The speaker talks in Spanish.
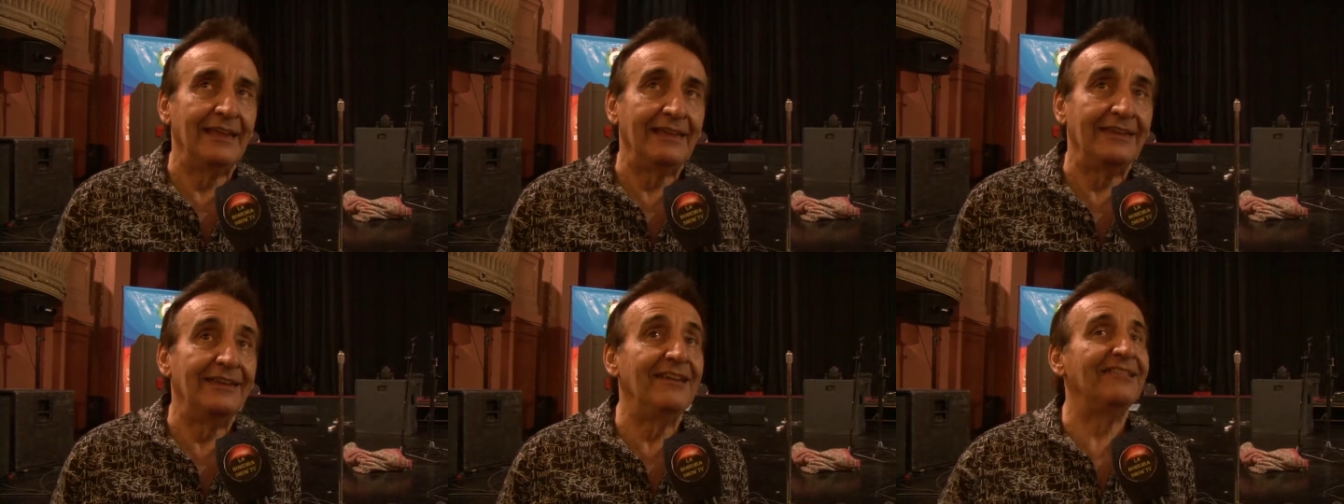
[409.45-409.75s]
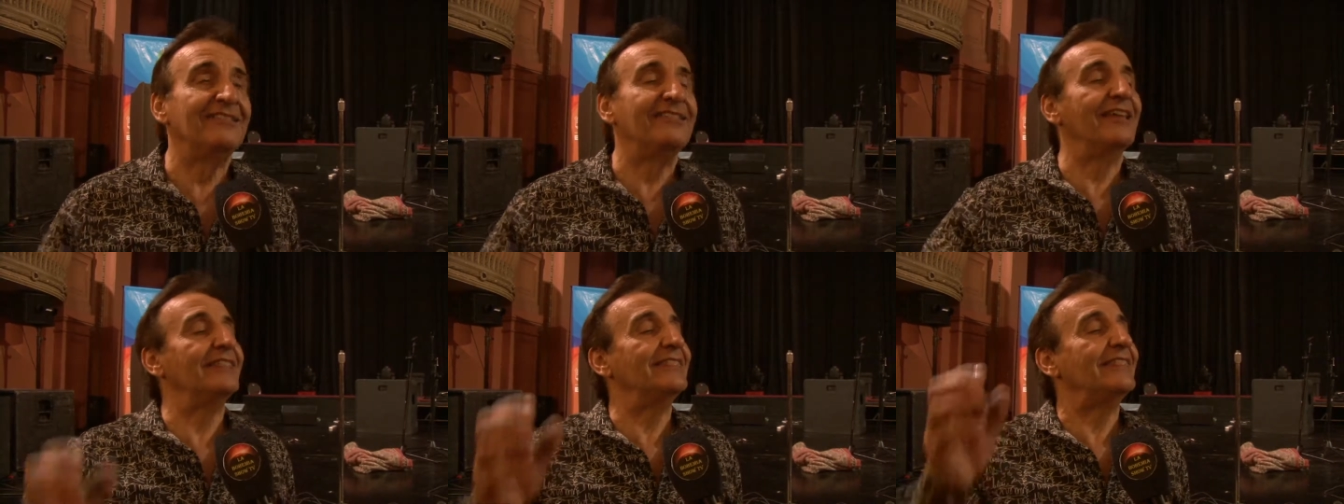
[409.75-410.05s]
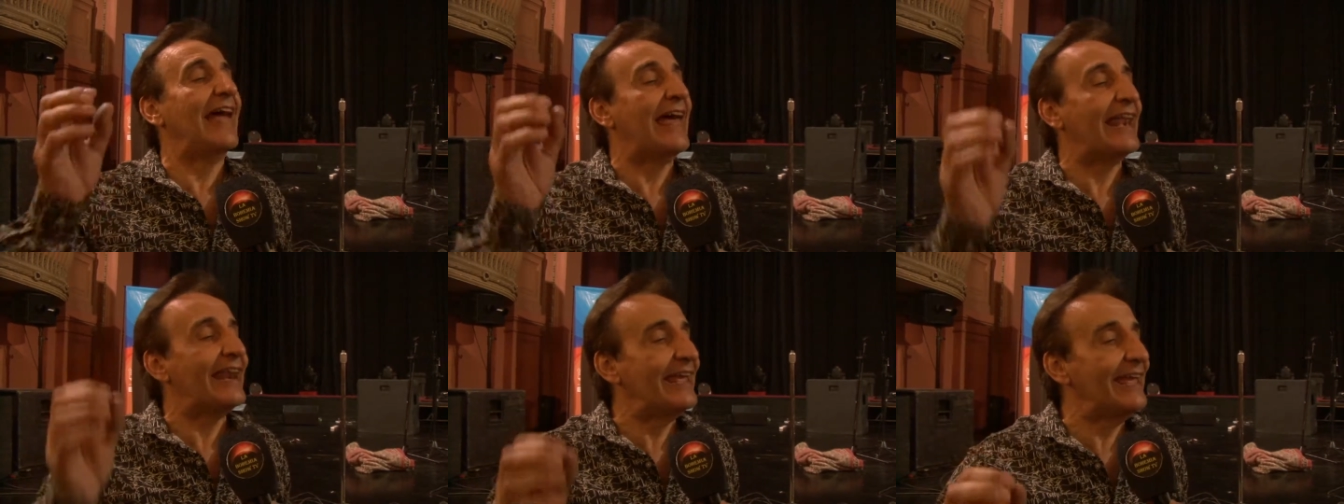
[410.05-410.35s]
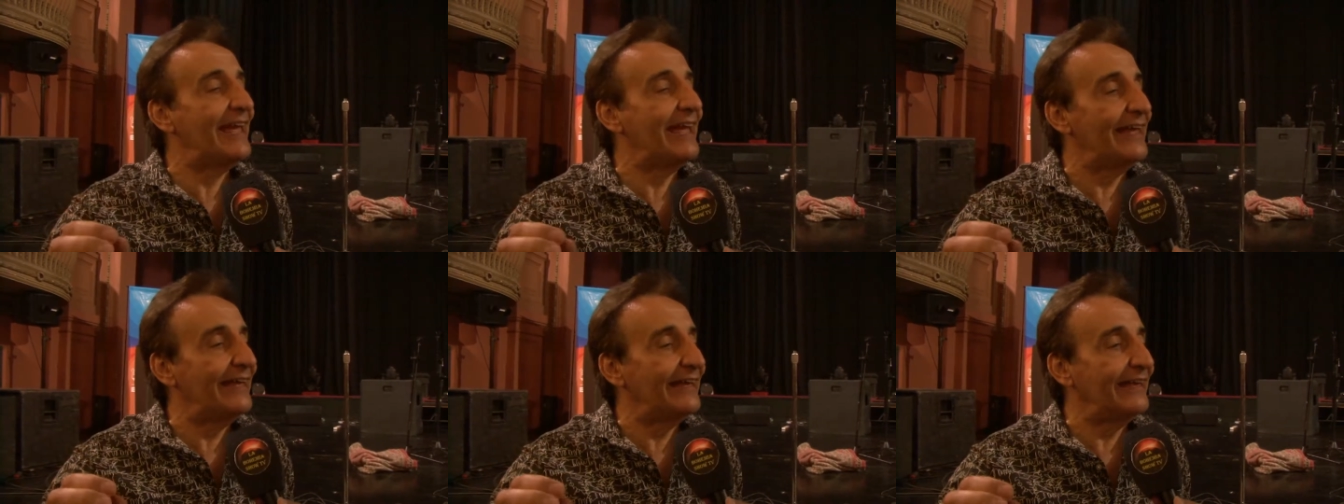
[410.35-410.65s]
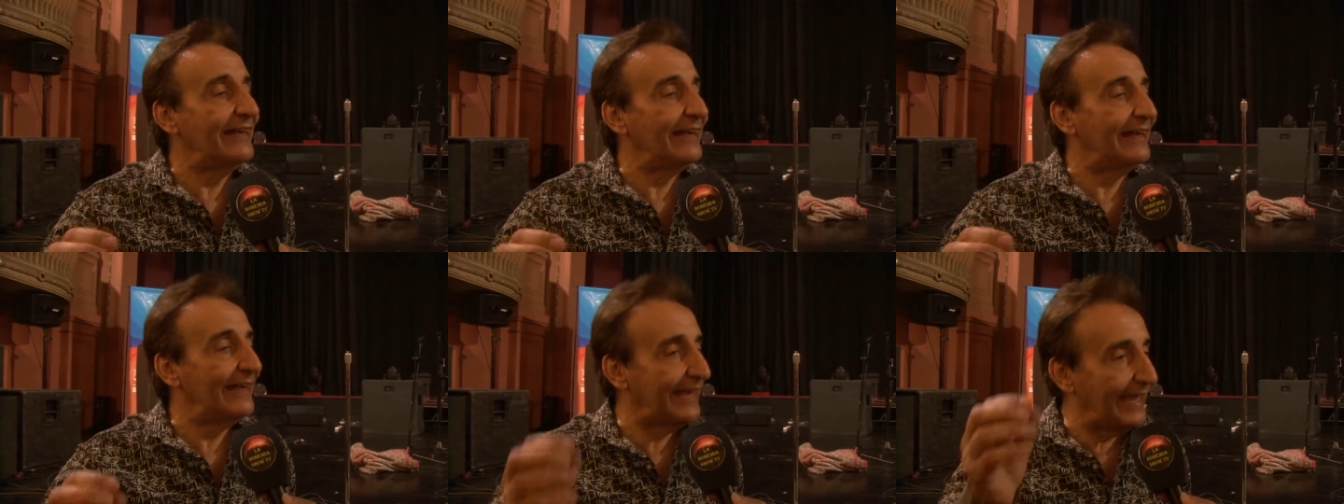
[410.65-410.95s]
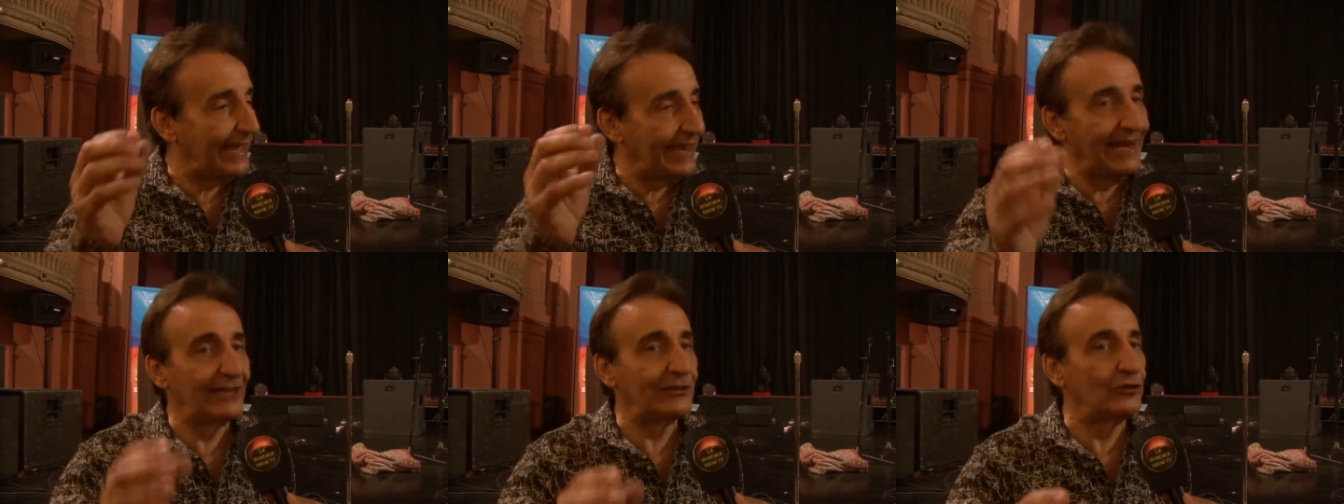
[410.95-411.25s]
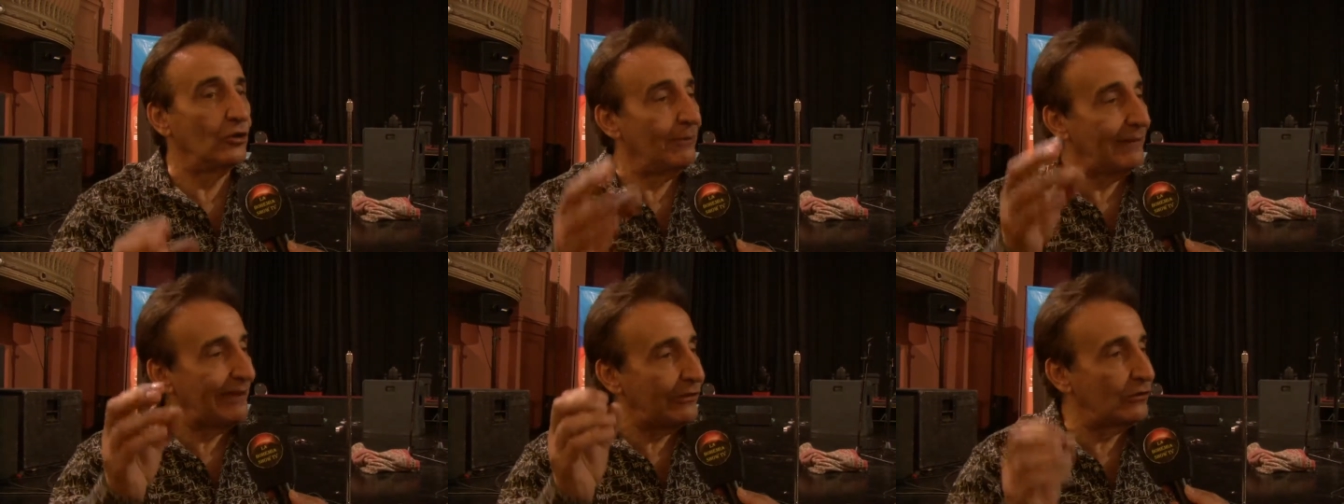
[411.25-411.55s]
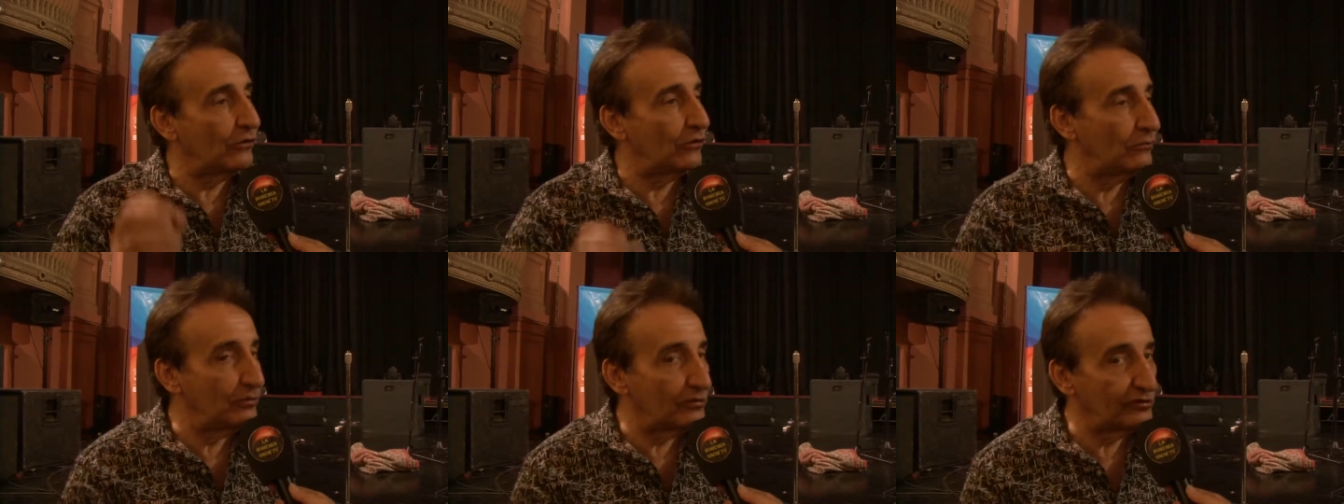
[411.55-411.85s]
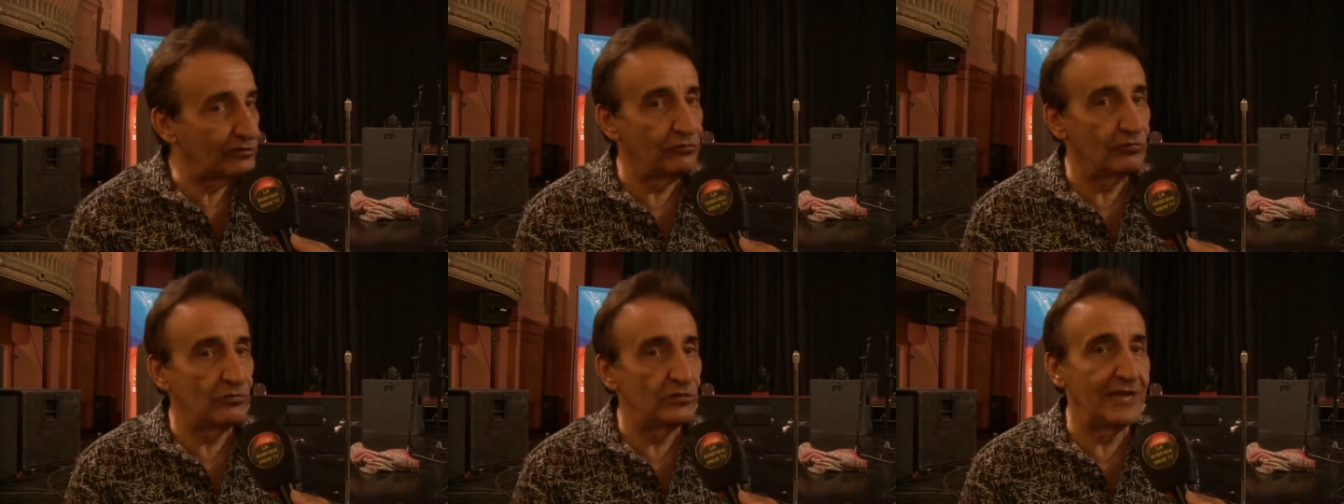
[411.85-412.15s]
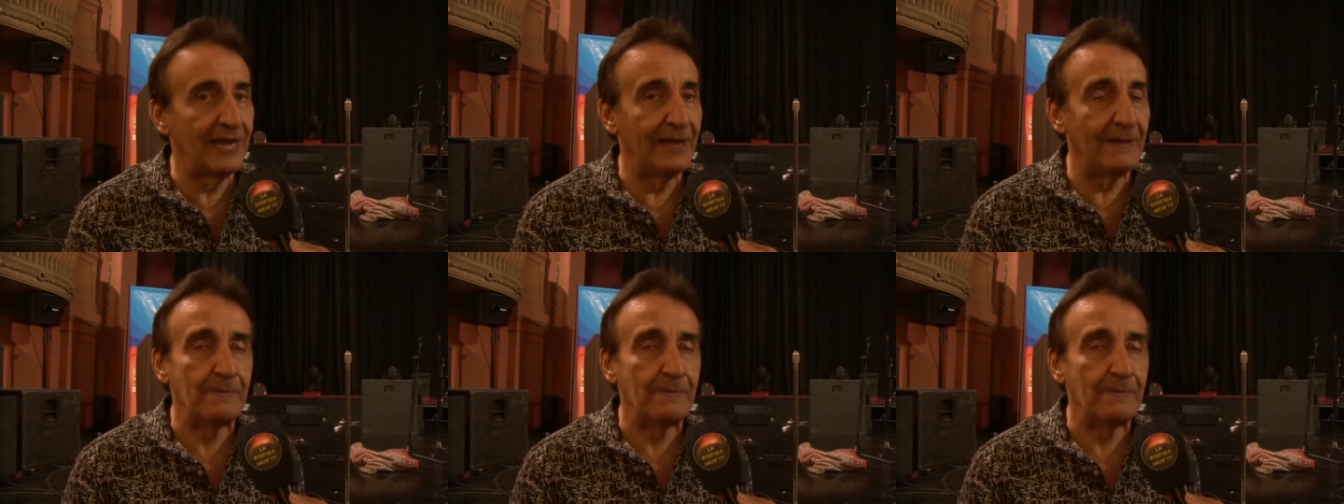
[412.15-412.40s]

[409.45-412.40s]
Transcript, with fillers: y esa tarea que él ha tomado como suya,